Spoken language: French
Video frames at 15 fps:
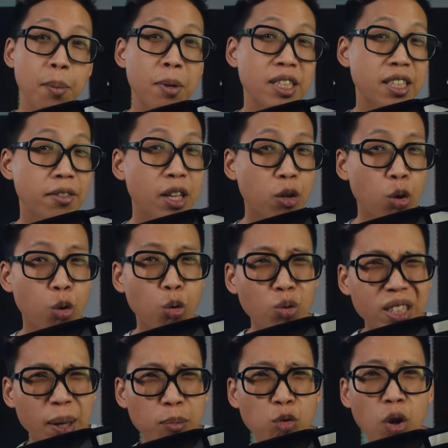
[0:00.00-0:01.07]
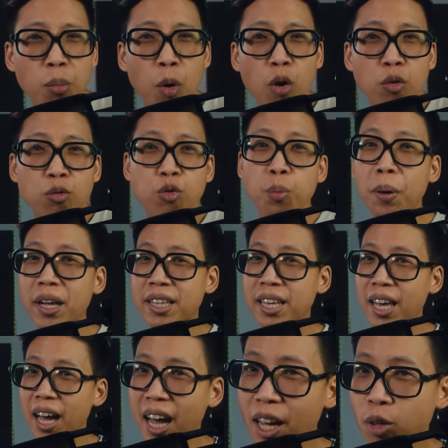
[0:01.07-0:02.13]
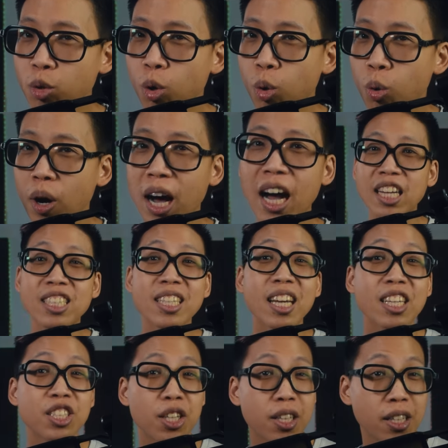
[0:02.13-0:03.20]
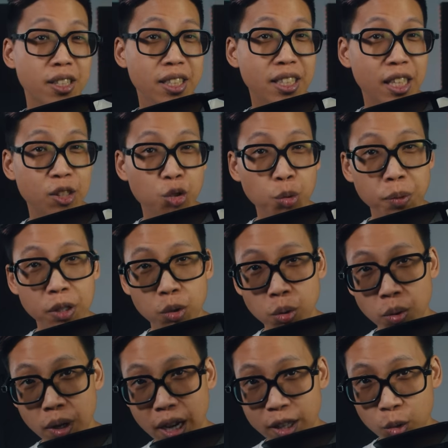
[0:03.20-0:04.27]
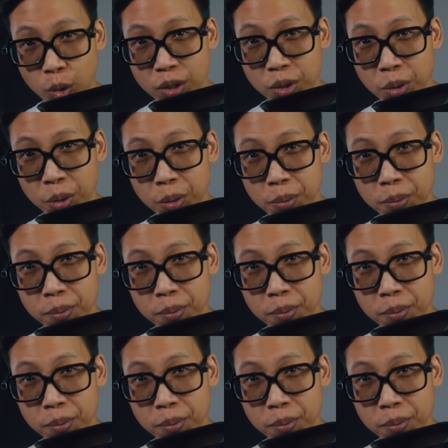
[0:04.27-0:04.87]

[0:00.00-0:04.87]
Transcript: Eh bien ça veut dire que conceptuellement vous perdez 1 euro à chaque achat d'un ticket subito à 3 euros.